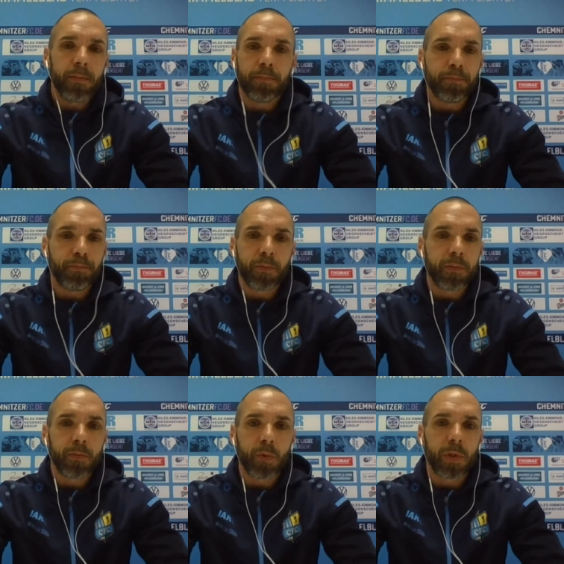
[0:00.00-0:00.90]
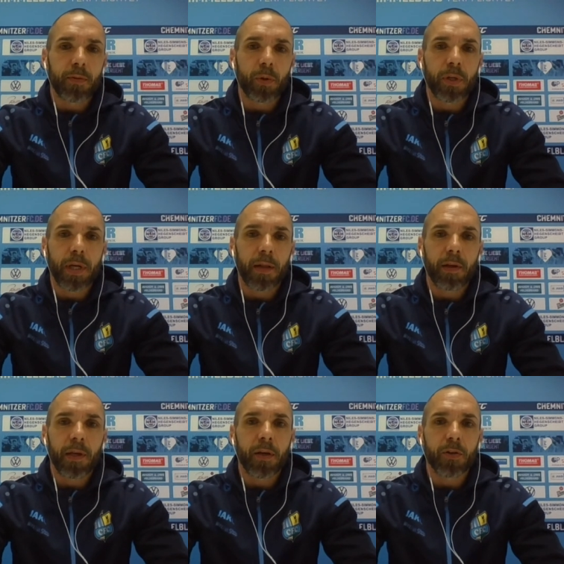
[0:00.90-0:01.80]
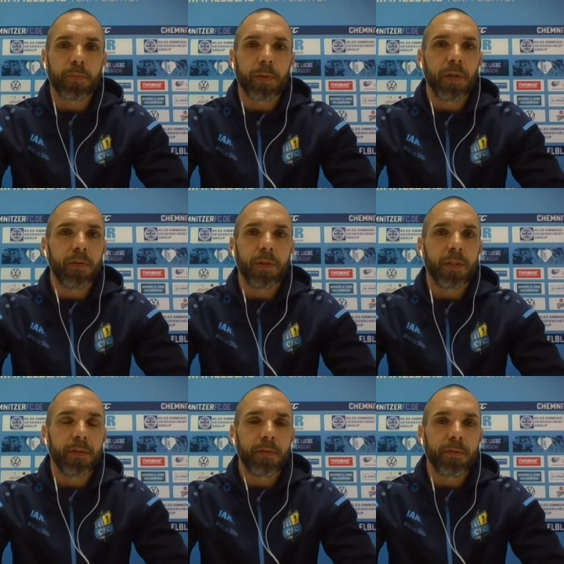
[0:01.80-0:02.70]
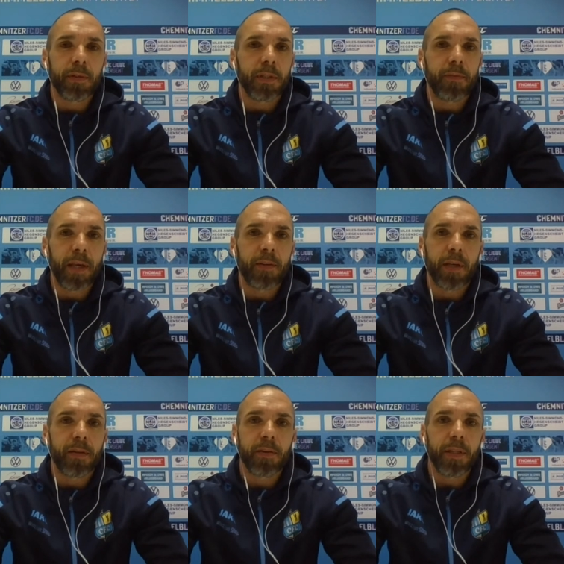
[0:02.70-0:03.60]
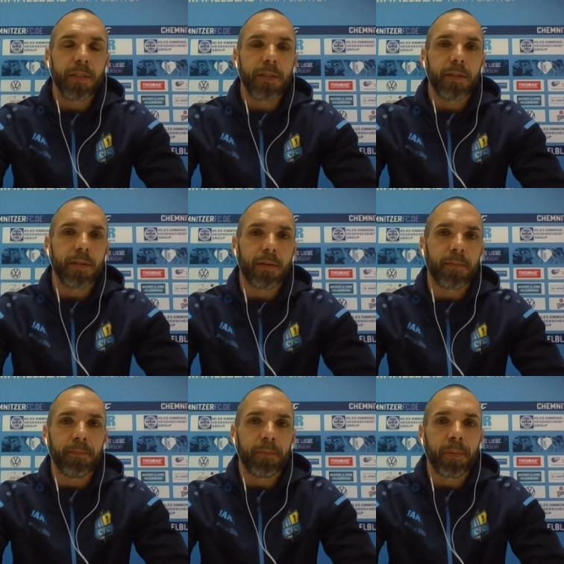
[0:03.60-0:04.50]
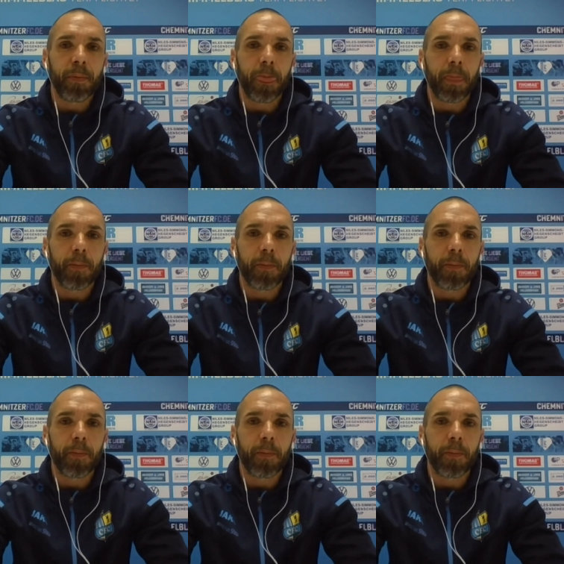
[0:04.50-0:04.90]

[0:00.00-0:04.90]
Ähm, das wird ein ganz anderes Spiel und ich, äh, ich weise jetzt nicht ähm,